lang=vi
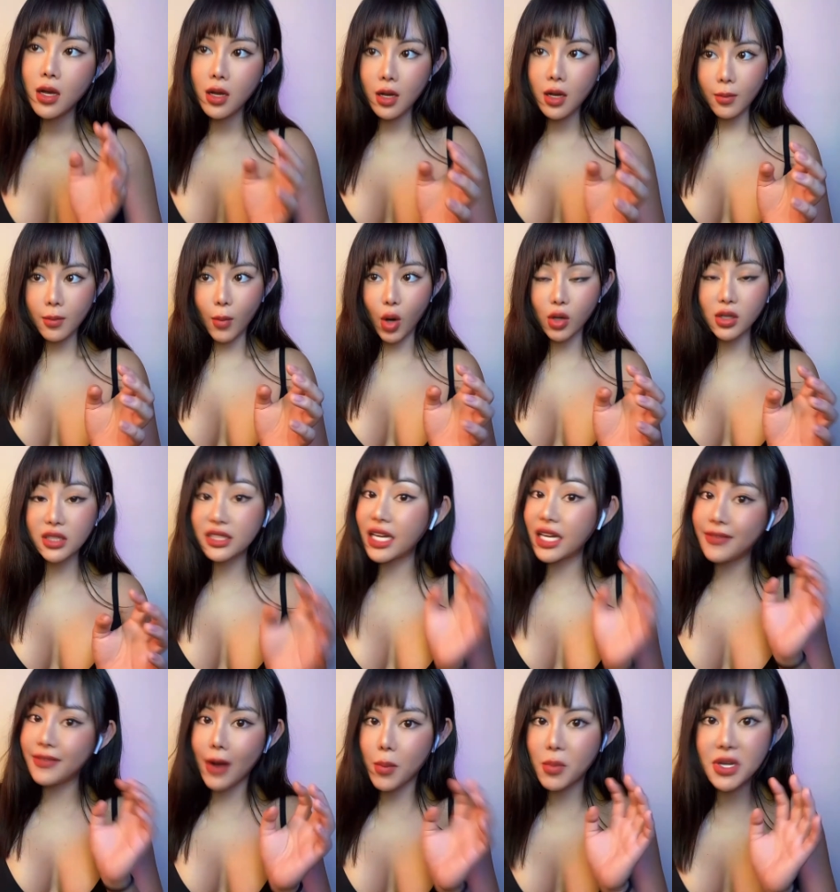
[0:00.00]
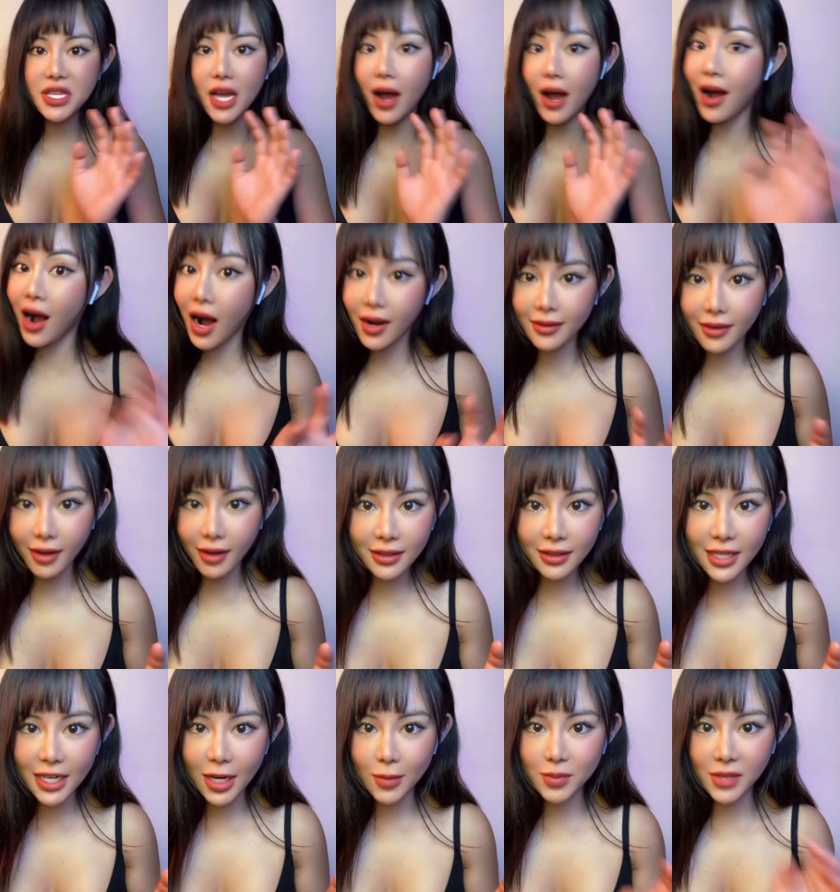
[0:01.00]
mọi người kỳ vọng nó nhỏ hơn nữa
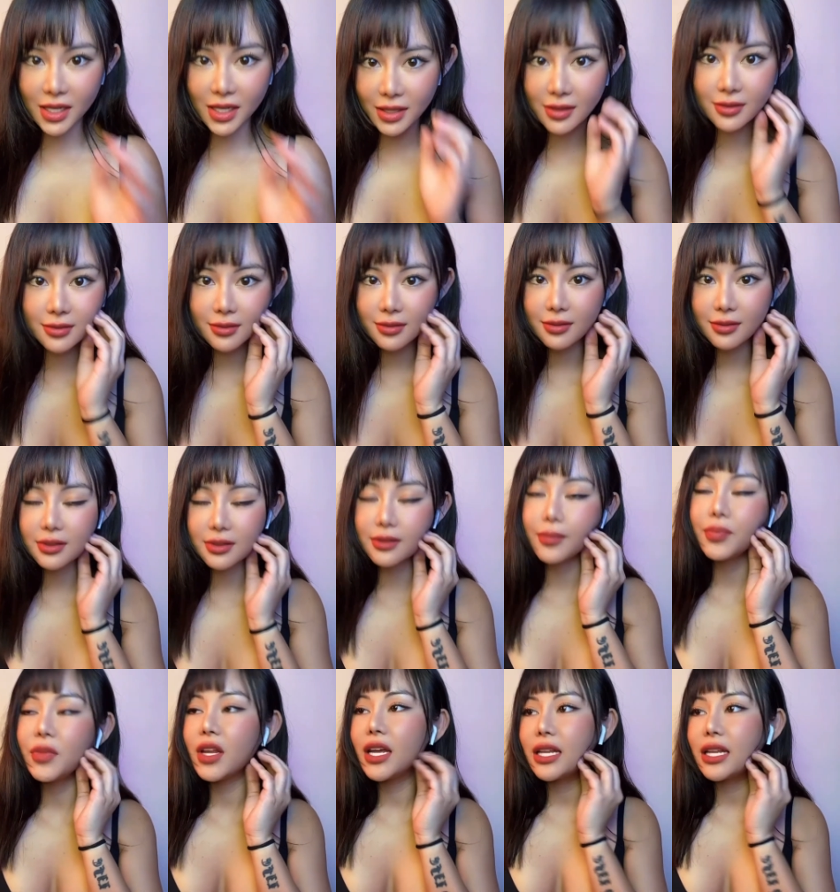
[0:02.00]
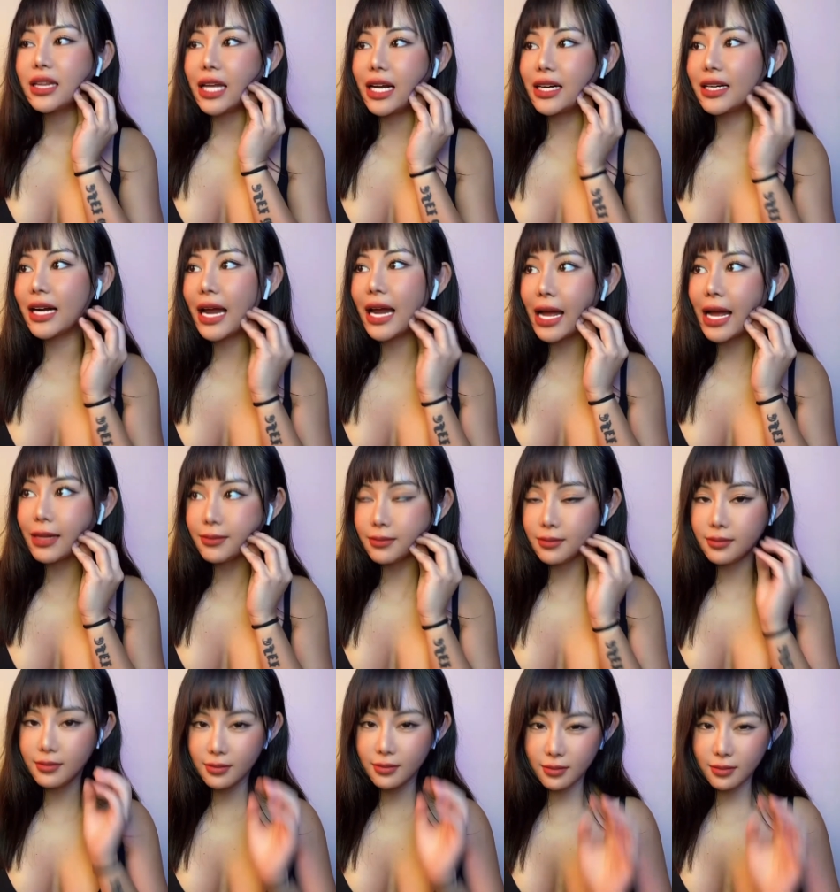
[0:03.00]
thì không được thành ra